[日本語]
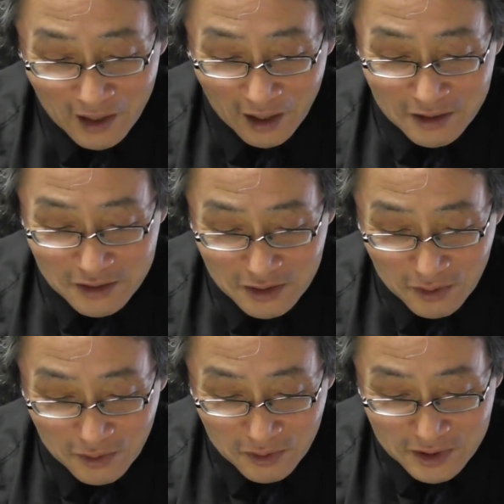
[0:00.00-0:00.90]
安
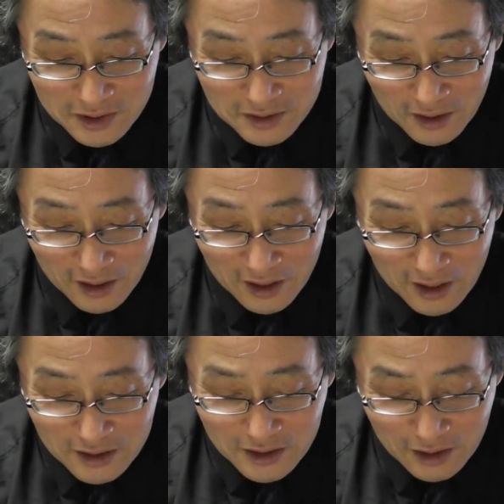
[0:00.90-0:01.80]
城にして
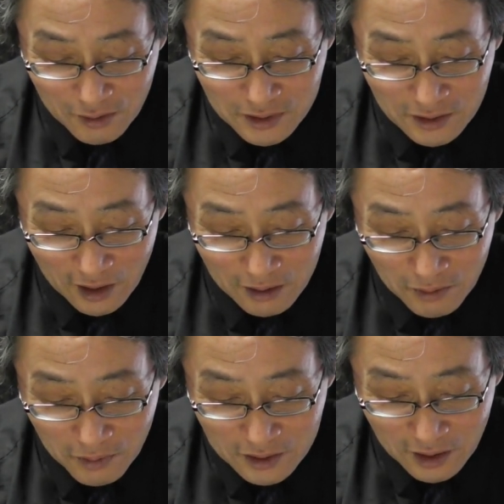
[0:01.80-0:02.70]
式の次第
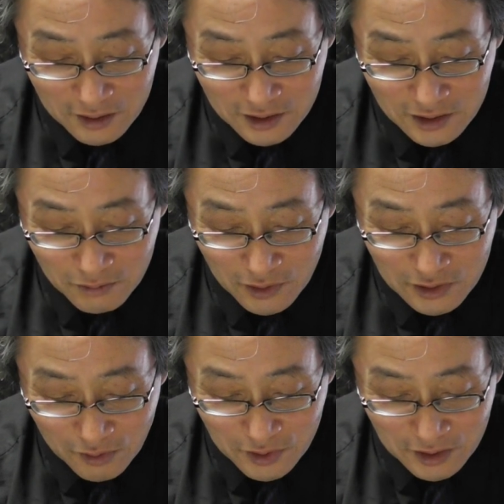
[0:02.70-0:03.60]
もまた日目
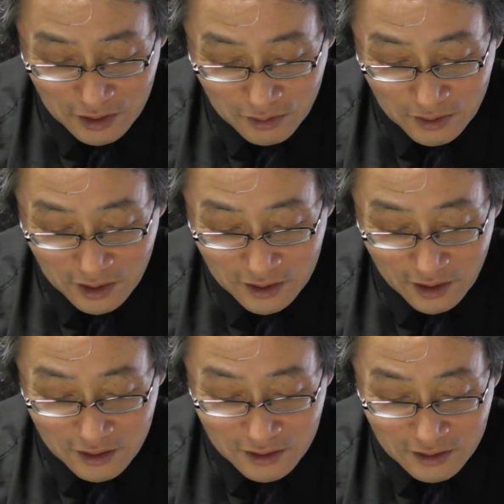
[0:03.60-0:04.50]
商人によって
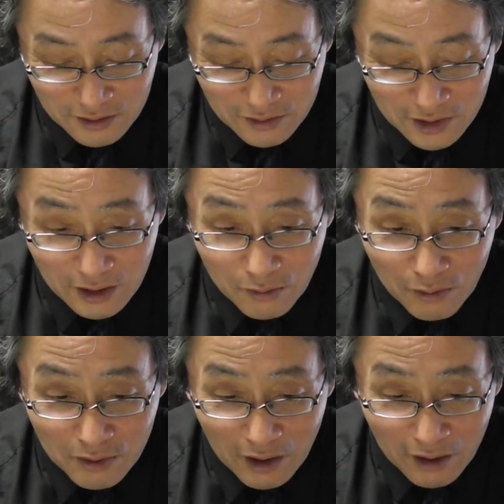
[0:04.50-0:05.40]
厳粛に
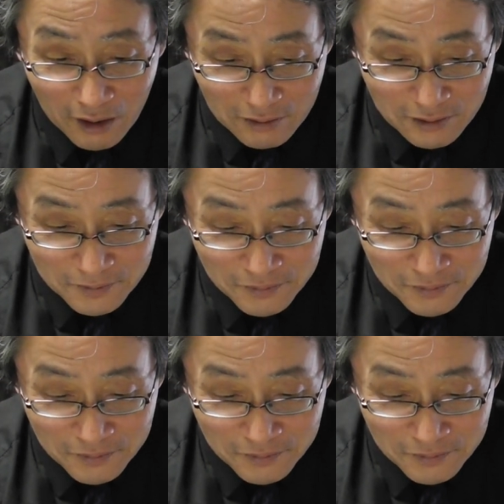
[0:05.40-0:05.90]
行われる。